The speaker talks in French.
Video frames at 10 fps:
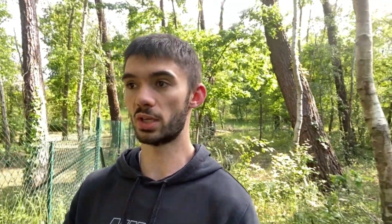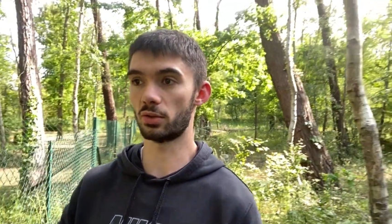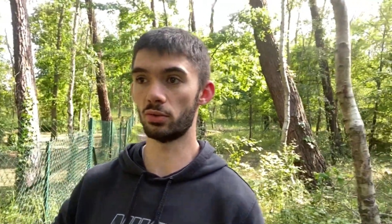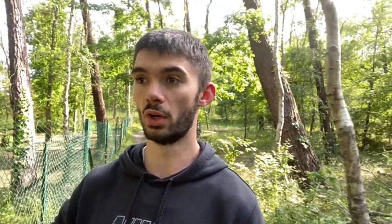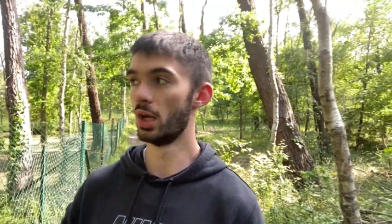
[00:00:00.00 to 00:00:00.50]

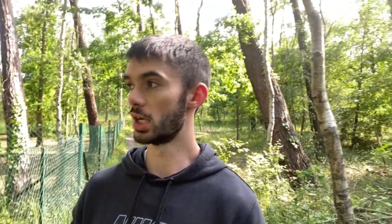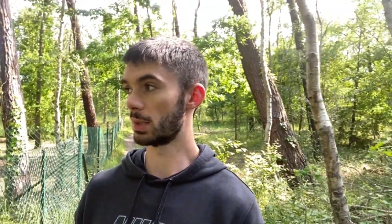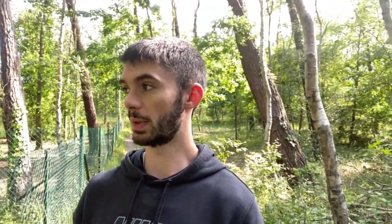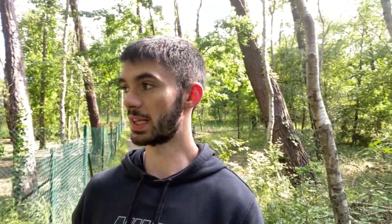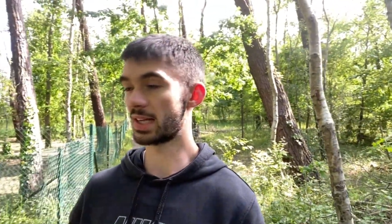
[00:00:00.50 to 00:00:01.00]
Tu, je sais
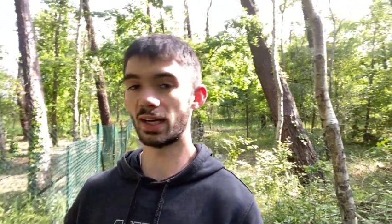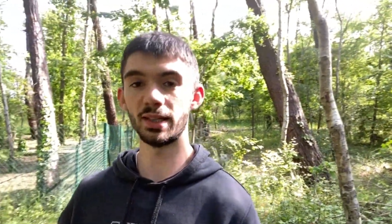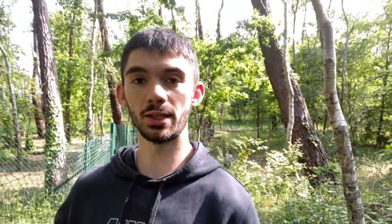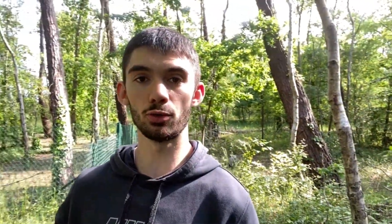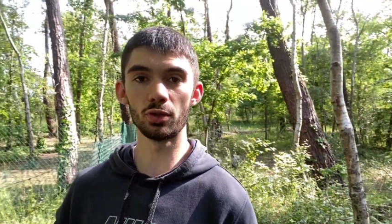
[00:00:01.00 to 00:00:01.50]
pas, t'es salarié,
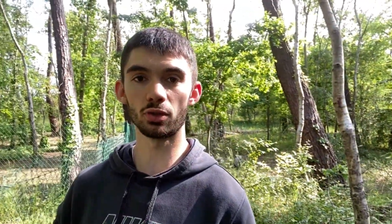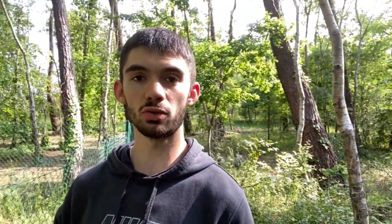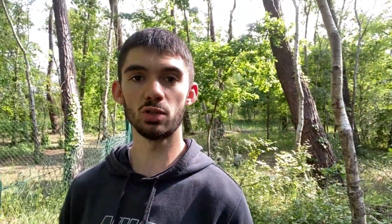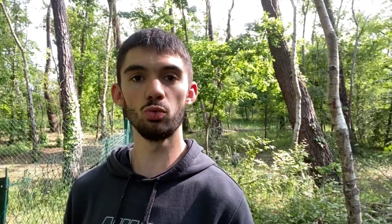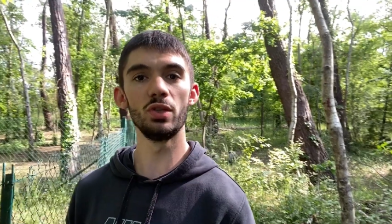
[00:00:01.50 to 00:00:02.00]
t'es étudiant, tu
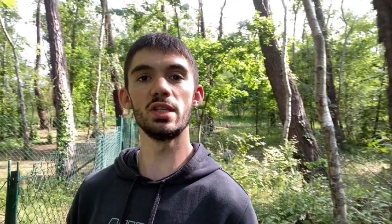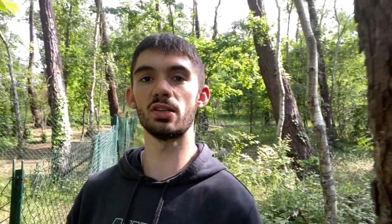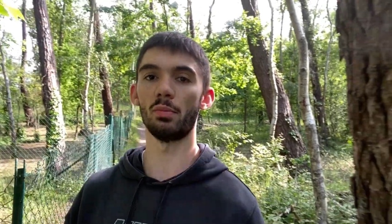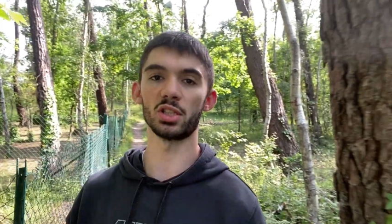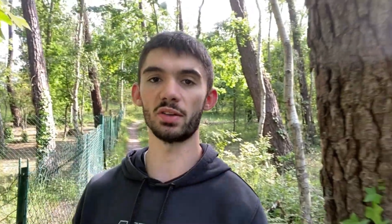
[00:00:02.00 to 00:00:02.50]
dis oui,
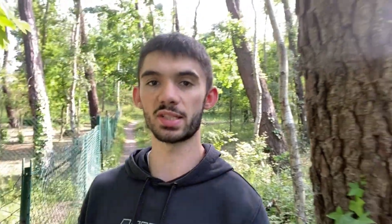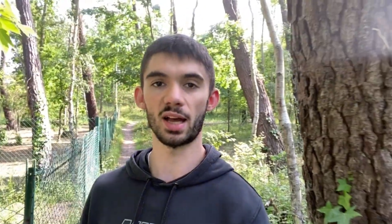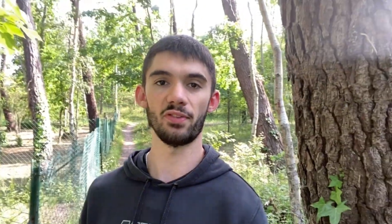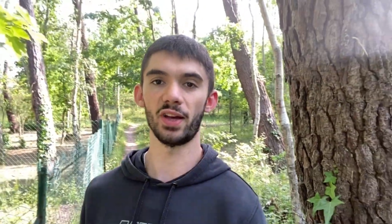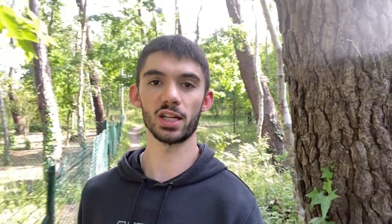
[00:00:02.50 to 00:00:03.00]
seulement j'avais que ça à
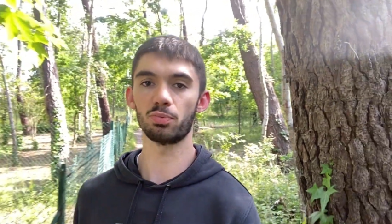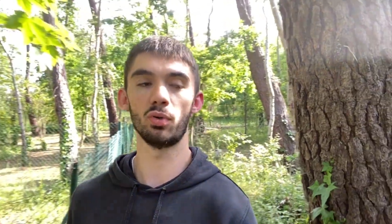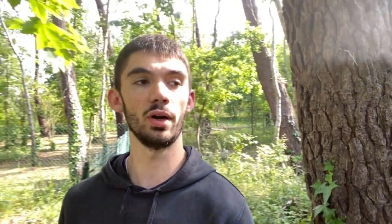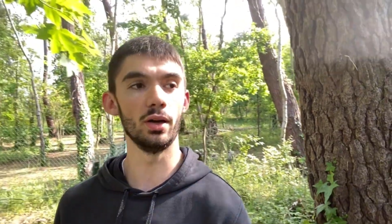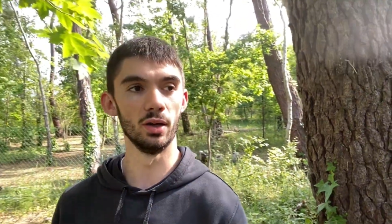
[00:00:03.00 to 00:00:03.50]
faire, je
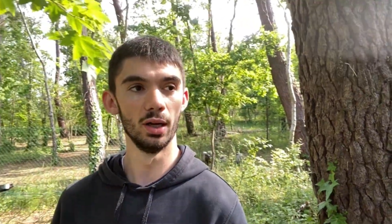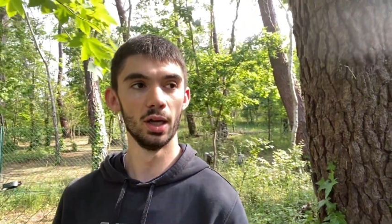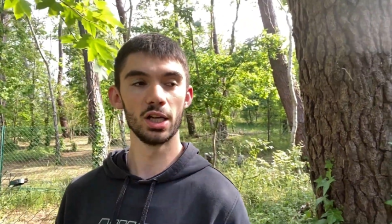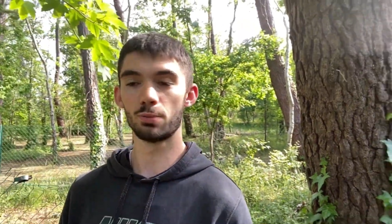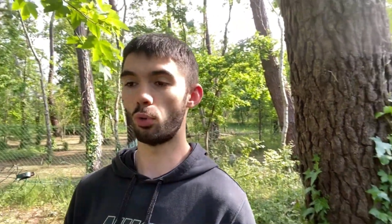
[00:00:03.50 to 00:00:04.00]
pourrais, euh,
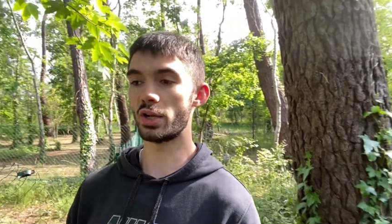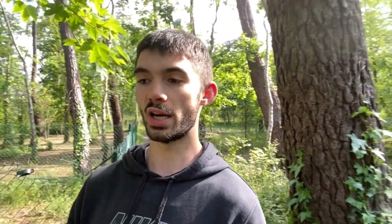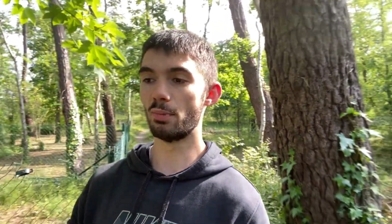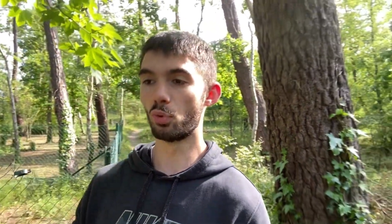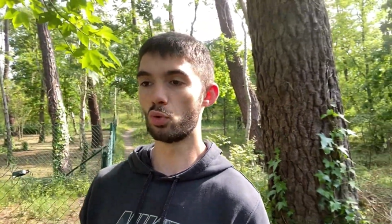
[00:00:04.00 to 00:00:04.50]
je pourrais y
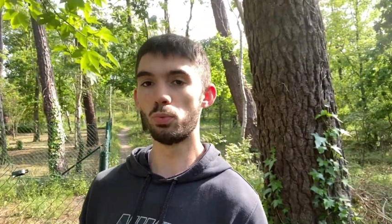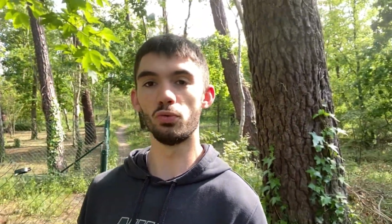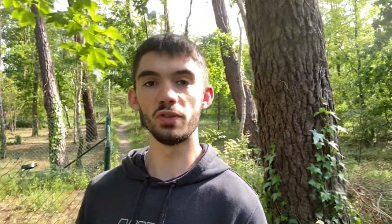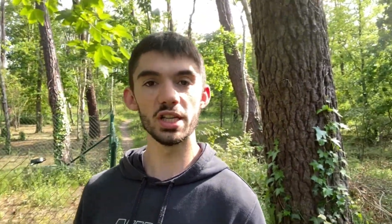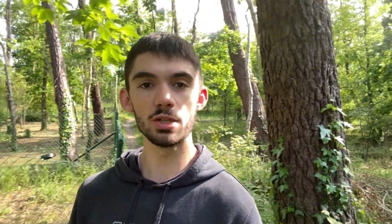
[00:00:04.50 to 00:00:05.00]
aller beaucoup plus
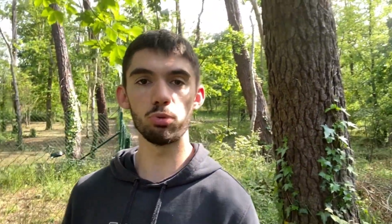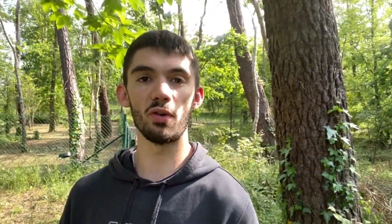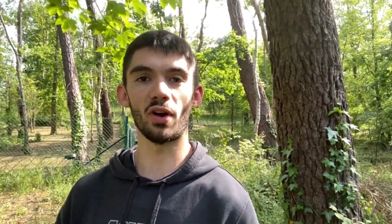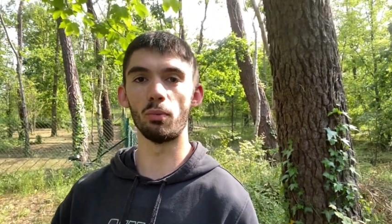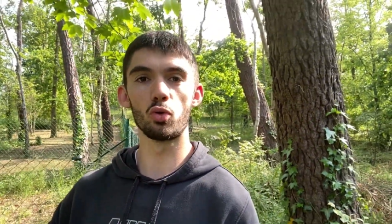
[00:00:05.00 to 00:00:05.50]
vite, je pourrais
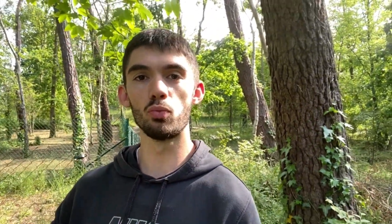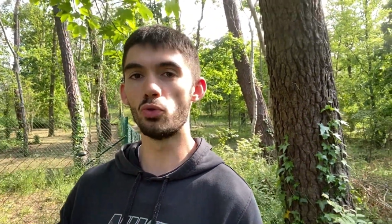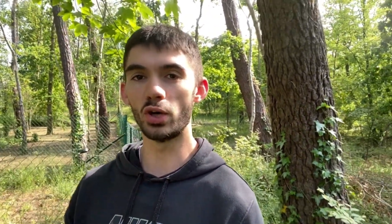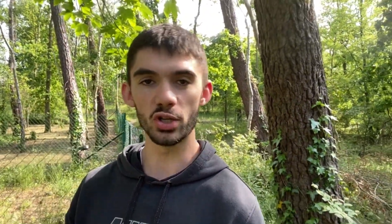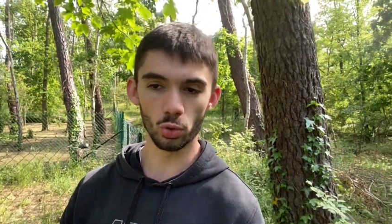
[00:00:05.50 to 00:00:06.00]
faire beaucoup mieux
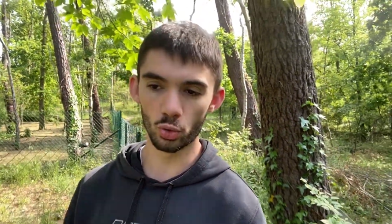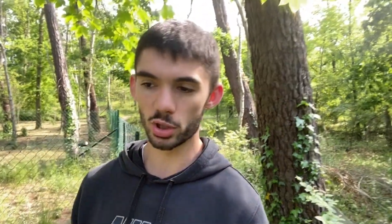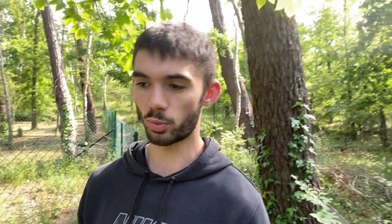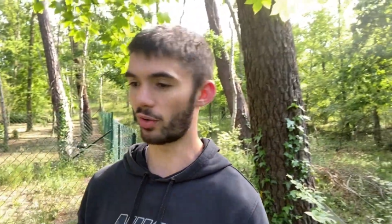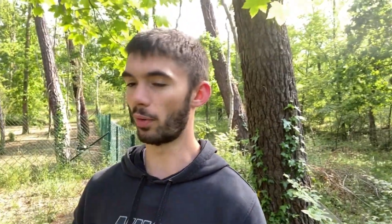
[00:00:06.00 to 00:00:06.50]
les choses, je
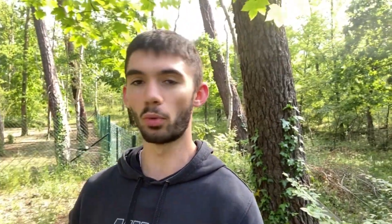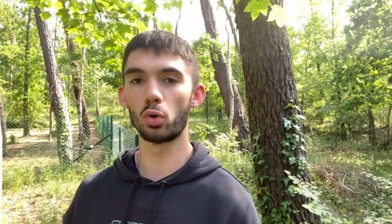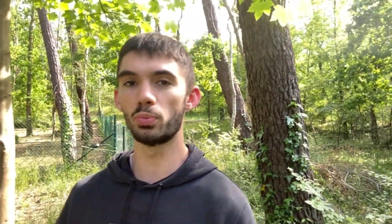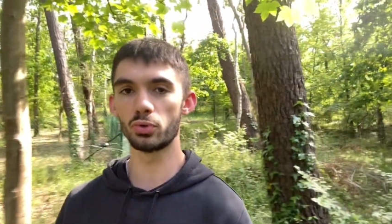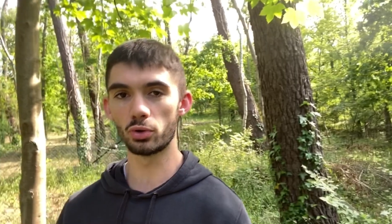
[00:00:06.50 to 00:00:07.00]
pourrais faire beaucoup
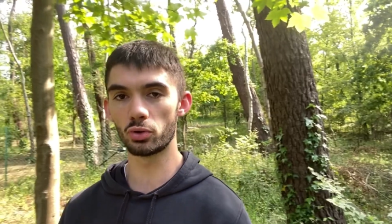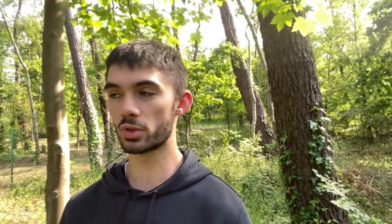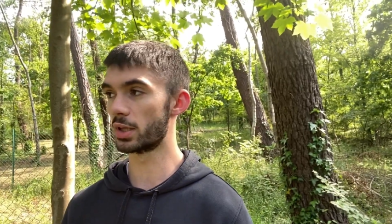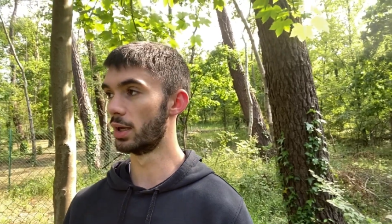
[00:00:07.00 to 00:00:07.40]
plus de choses.